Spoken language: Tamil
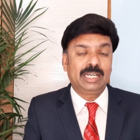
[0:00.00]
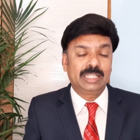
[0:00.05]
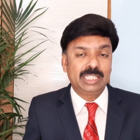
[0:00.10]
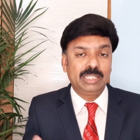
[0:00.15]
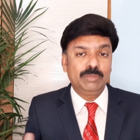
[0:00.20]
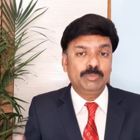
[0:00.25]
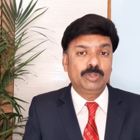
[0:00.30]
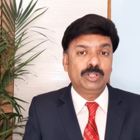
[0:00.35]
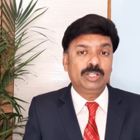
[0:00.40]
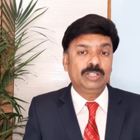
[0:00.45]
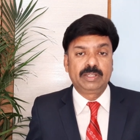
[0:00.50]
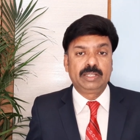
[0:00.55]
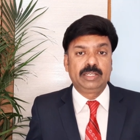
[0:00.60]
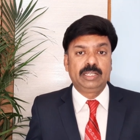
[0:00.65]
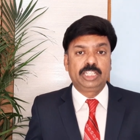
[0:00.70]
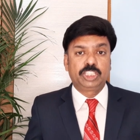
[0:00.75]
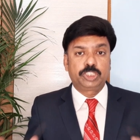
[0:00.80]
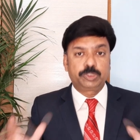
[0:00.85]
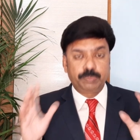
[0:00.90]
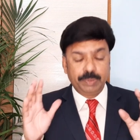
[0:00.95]
அதே போல்
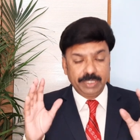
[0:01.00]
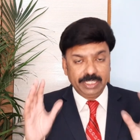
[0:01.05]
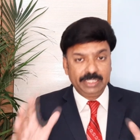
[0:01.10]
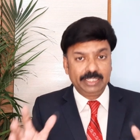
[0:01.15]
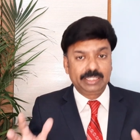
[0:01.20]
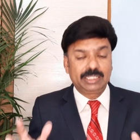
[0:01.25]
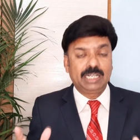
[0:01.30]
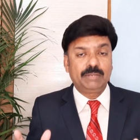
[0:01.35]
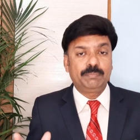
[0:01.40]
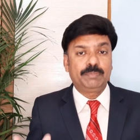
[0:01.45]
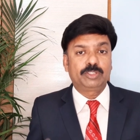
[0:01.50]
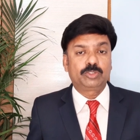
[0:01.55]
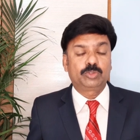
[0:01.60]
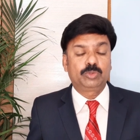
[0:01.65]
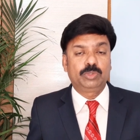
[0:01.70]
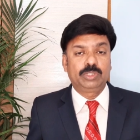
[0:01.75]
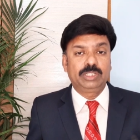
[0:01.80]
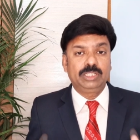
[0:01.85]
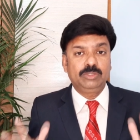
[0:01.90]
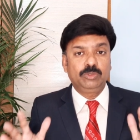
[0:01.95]
ஸ்பீடு இருக்கான்னு
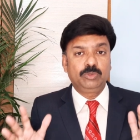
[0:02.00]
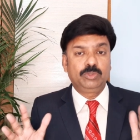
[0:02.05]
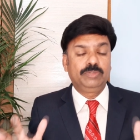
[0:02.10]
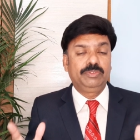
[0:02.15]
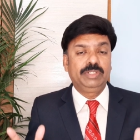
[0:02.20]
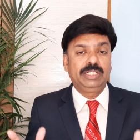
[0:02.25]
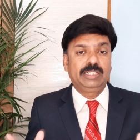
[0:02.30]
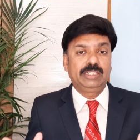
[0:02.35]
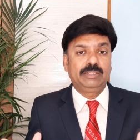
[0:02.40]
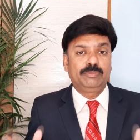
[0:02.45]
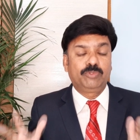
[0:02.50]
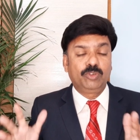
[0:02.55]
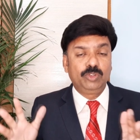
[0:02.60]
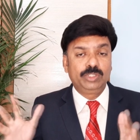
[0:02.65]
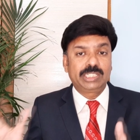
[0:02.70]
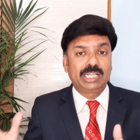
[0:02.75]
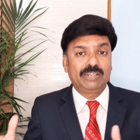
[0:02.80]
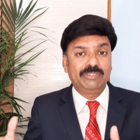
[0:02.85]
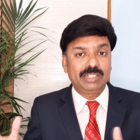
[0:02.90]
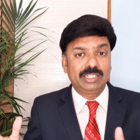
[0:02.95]
பார்த்துக்கோங்க உங்கள் வீட்டில்
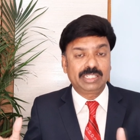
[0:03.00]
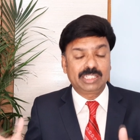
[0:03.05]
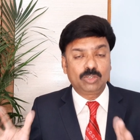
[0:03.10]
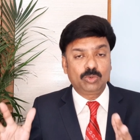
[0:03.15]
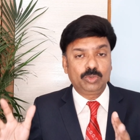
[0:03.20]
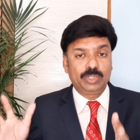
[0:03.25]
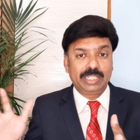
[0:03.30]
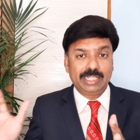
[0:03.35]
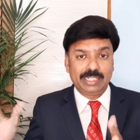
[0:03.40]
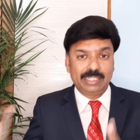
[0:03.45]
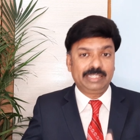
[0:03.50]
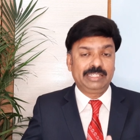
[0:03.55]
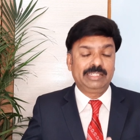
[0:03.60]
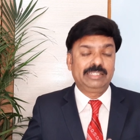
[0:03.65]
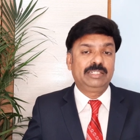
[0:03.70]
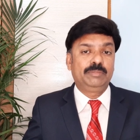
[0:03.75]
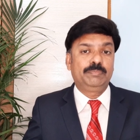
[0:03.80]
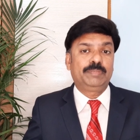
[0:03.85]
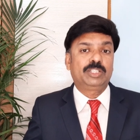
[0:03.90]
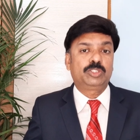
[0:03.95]
ஃபுல் டவர் இருக்கக்கூடிய இடம்
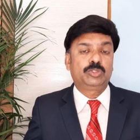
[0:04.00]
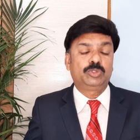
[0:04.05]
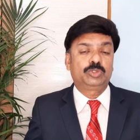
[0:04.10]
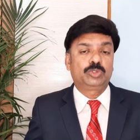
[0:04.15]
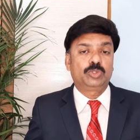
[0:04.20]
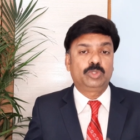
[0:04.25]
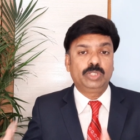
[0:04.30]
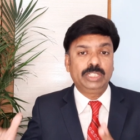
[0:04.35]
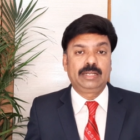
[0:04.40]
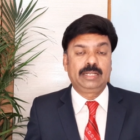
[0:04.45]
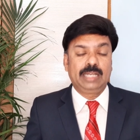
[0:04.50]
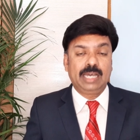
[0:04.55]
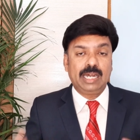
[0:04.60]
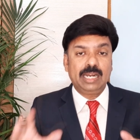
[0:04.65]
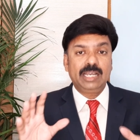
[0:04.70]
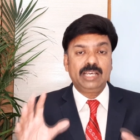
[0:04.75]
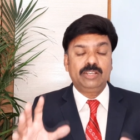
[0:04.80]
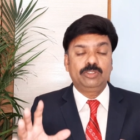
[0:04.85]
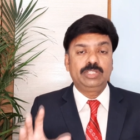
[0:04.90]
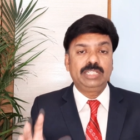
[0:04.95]
எதுன்னு பார்த்து வச்சுக்கோங்க
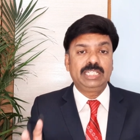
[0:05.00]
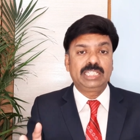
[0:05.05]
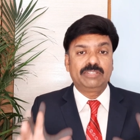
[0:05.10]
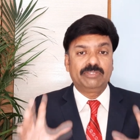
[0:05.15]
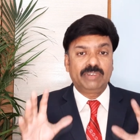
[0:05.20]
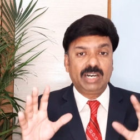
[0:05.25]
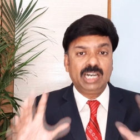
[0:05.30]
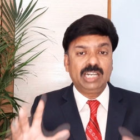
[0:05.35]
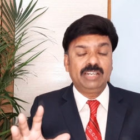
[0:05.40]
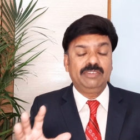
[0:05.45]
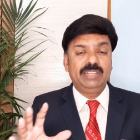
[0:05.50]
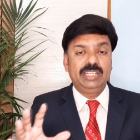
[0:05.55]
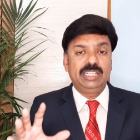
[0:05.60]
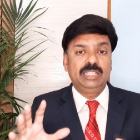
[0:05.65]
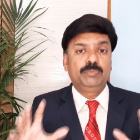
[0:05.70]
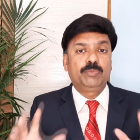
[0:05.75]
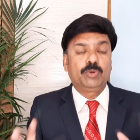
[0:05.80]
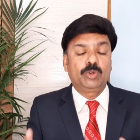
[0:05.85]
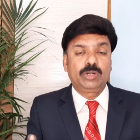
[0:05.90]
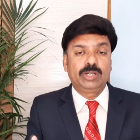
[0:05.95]
நாலாவது நீங்கள் வாங்க
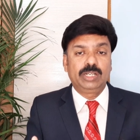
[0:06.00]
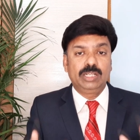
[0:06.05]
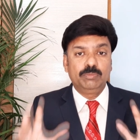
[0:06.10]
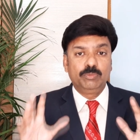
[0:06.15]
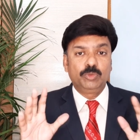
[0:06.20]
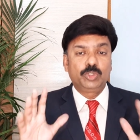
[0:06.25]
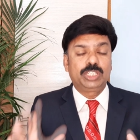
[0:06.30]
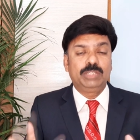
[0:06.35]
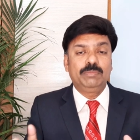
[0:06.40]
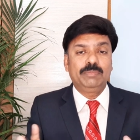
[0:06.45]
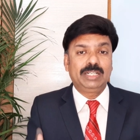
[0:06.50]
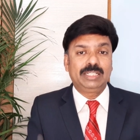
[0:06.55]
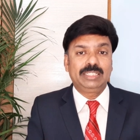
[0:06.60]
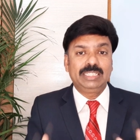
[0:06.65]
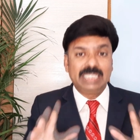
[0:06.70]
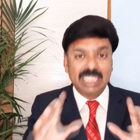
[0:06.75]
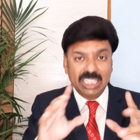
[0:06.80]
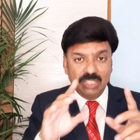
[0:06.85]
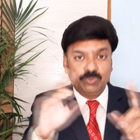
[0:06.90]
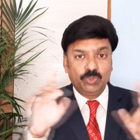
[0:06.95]
வேண்டிய பொருளில்
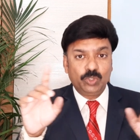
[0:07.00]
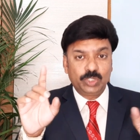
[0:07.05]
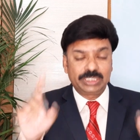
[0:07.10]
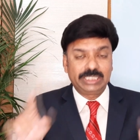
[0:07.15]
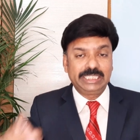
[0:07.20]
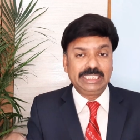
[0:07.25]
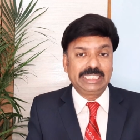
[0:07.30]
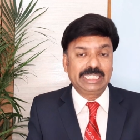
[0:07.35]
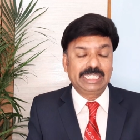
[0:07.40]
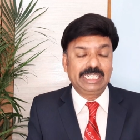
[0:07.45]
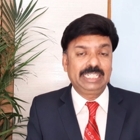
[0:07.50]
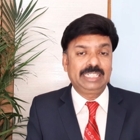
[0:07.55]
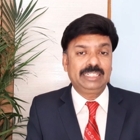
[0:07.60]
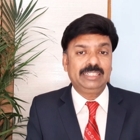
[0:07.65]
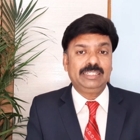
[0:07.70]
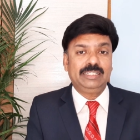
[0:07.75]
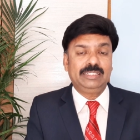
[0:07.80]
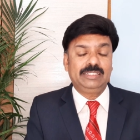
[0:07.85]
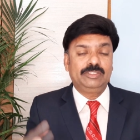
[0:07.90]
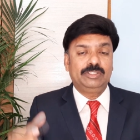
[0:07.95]
முக்கியமானது ஏ ஃபோர் சீட் இருக்கு
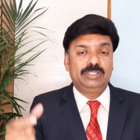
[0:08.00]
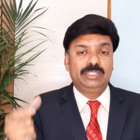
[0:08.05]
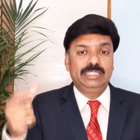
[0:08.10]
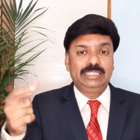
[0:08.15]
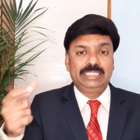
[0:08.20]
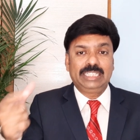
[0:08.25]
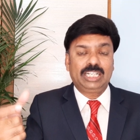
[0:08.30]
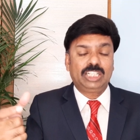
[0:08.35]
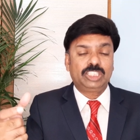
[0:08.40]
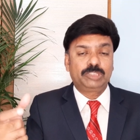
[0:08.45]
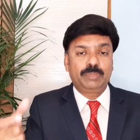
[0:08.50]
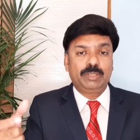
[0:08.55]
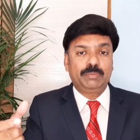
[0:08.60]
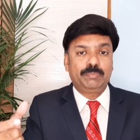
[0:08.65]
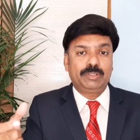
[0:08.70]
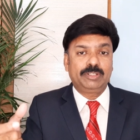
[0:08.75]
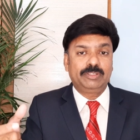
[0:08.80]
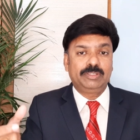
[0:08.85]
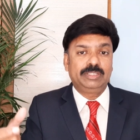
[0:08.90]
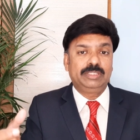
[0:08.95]
இல்லைங்களா அது வந்து ஜெராக்ஸ்
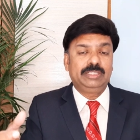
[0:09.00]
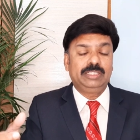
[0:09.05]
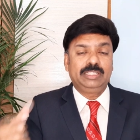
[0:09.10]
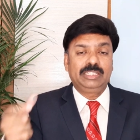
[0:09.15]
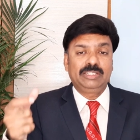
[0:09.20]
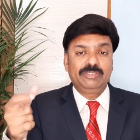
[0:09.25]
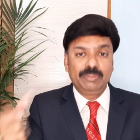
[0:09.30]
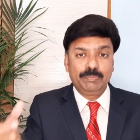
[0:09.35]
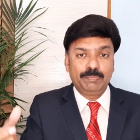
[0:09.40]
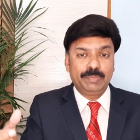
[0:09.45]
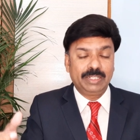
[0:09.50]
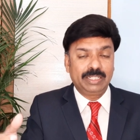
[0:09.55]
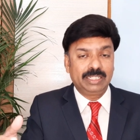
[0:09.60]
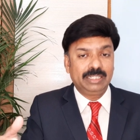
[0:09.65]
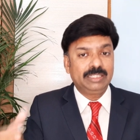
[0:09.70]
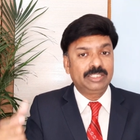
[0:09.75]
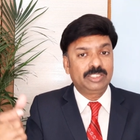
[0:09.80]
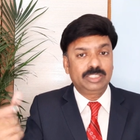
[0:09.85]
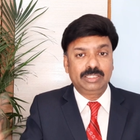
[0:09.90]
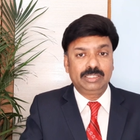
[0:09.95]
பேப்பர் வந்து நீங்கள்
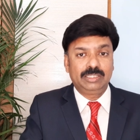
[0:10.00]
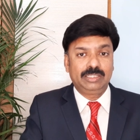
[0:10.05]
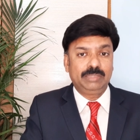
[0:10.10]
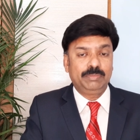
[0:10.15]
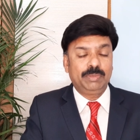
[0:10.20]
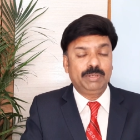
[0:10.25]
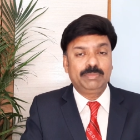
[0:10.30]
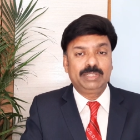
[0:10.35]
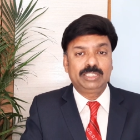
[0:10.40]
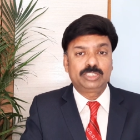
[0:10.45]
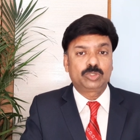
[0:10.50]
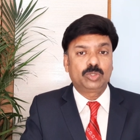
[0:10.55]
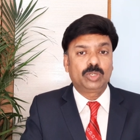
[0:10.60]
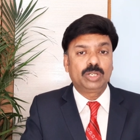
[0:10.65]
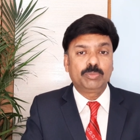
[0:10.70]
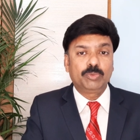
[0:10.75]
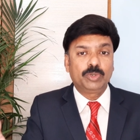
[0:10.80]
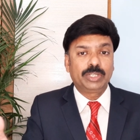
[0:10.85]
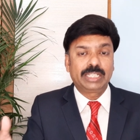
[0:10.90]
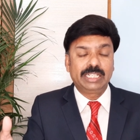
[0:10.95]
விற்பாங்க டிபார்ட்மெண்ட்
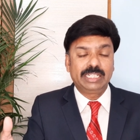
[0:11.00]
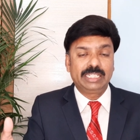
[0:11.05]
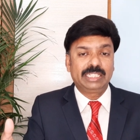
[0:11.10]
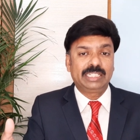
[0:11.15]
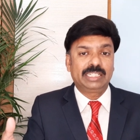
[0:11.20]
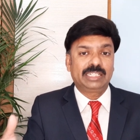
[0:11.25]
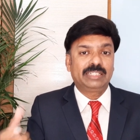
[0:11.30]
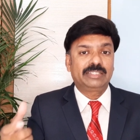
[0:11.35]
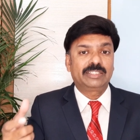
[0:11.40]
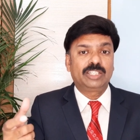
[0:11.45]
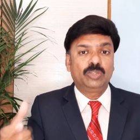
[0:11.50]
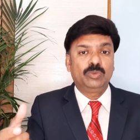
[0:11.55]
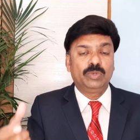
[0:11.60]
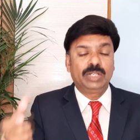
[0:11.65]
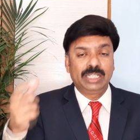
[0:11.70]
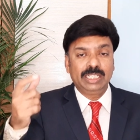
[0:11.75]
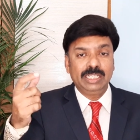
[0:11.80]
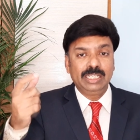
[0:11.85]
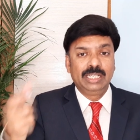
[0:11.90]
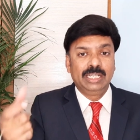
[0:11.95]
ஸ்டோரில் போய் கேட்டிங்கனாக்கா
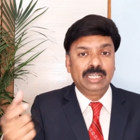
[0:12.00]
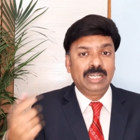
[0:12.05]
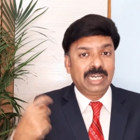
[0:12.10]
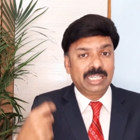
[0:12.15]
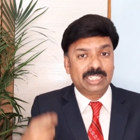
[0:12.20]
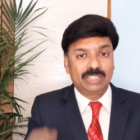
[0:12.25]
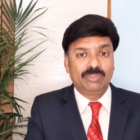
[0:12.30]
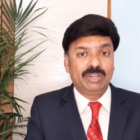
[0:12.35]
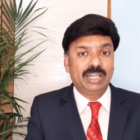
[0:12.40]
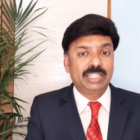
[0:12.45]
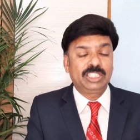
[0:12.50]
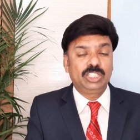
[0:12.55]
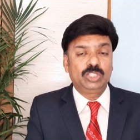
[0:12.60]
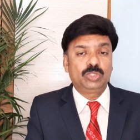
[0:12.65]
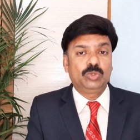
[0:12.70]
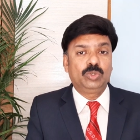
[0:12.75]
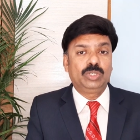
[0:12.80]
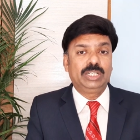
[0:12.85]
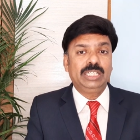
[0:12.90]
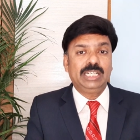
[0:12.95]
தருவாங்க அதை
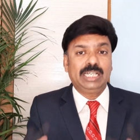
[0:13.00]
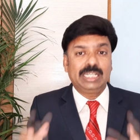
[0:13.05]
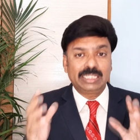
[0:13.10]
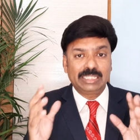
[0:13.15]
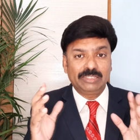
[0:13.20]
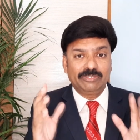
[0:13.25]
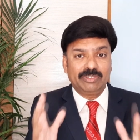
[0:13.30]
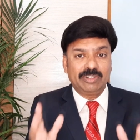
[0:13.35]
வாங்கிக்கோங்க அதை